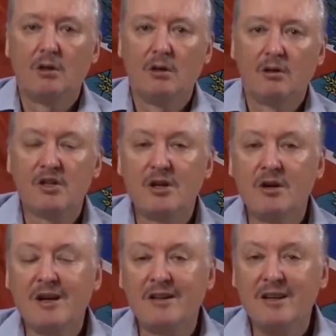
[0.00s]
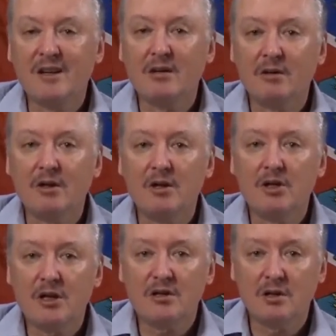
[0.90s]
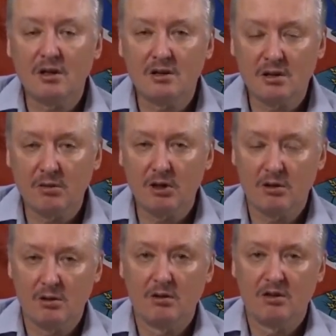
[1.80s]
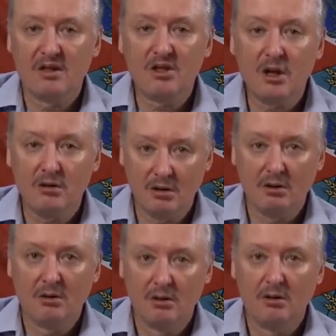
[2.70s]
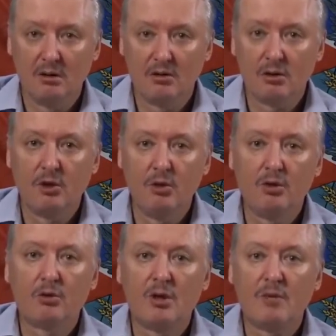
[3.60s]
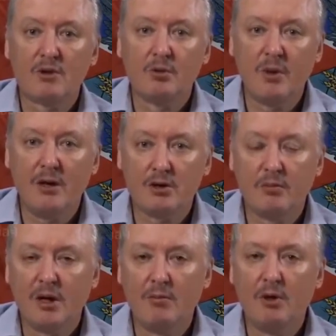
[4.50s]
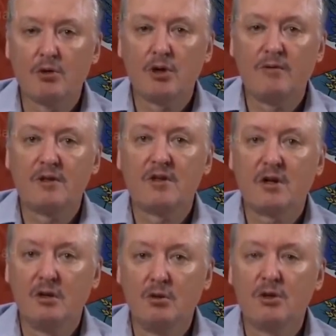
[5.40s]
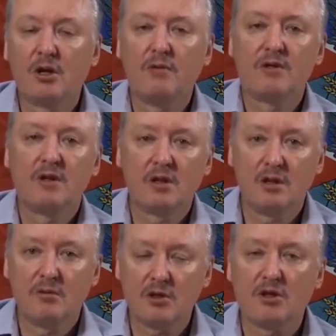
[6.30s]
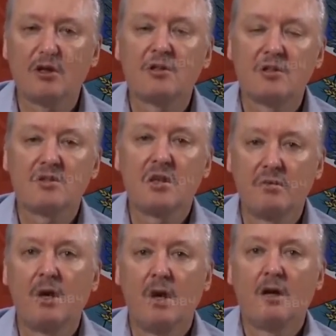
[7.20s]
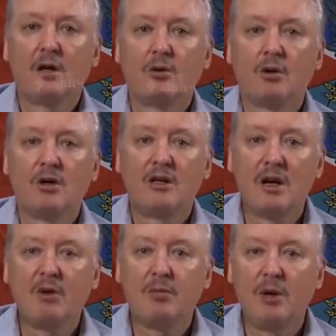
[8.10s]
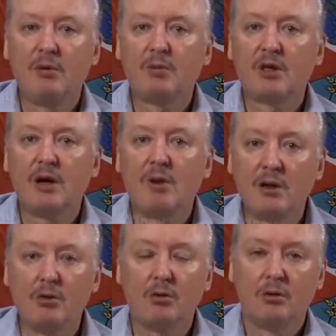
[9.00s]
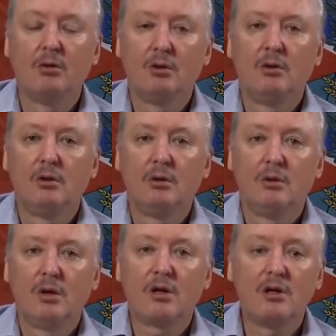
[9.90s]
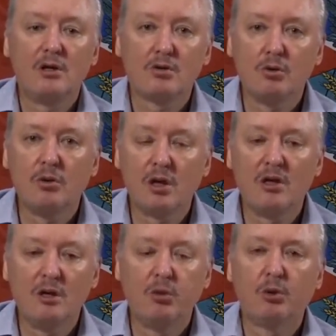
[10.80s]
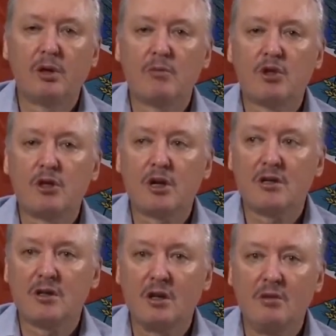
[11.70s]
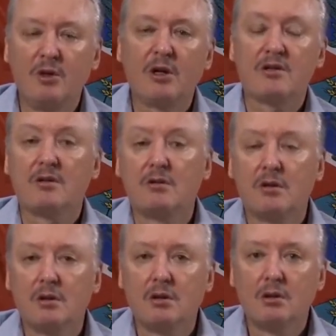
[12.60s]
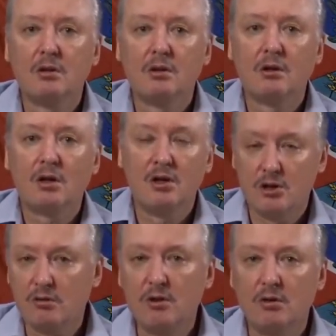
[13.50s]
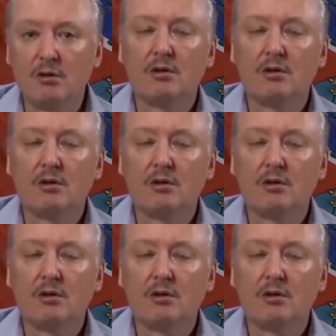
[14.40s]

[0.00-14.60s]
Сначала кадрированные части надо собрать. Сначала. Чтобы люди туда поступали, чтобы там были уже офицеры и унтер-офицеры, там сержантский состав, который хотя бы их примет под команду, организует, они не будут там сжечь костры и пьянствовать. От нечего делать.